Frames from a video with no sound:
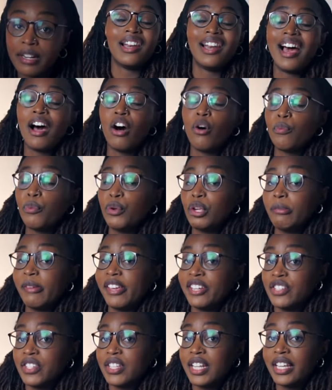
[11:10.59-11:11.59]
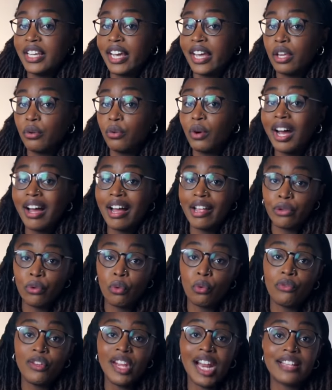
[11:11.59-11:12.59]
Là, on peut imaginer qu'Aiwa a
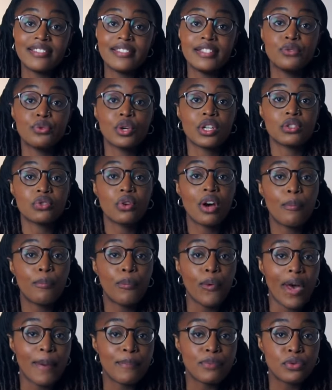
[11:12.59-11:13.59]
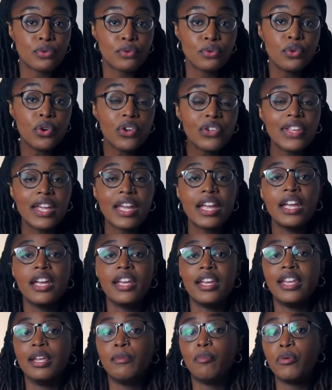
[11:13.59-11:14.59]
trouvé la situation un peu absurde
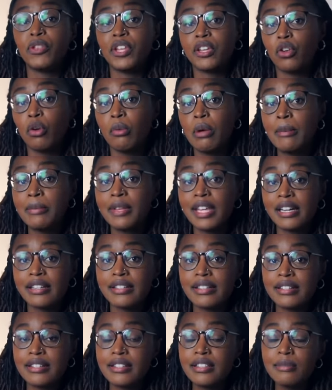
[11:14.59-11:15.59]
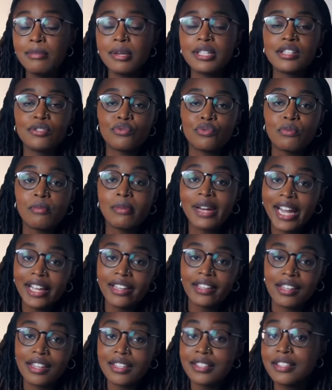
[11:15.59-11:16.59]
et peut-être même qu'elle s'est dit bah, c'est une
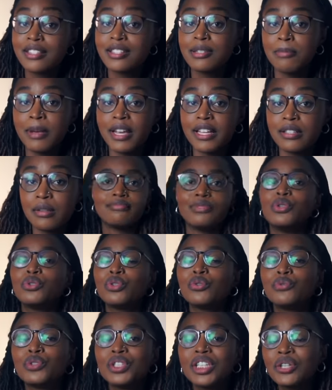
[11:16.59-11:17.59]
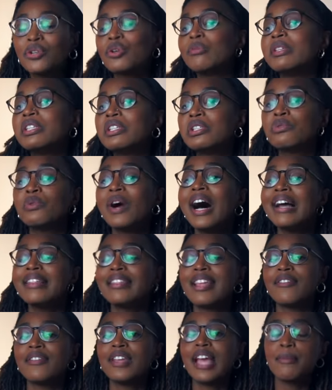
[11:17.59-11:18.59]
blague, qu'est-ce qui se passe Autant vous dire que Mitsuha
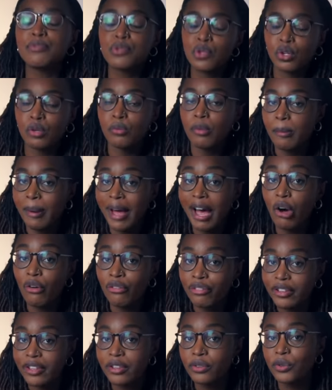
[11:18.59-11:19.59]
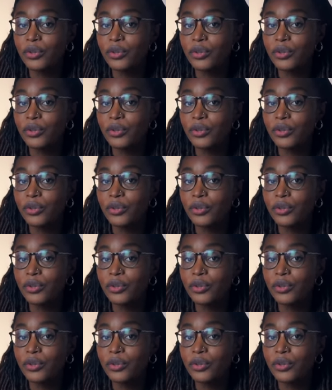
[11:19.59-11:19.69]
n'avait absolument pas envie de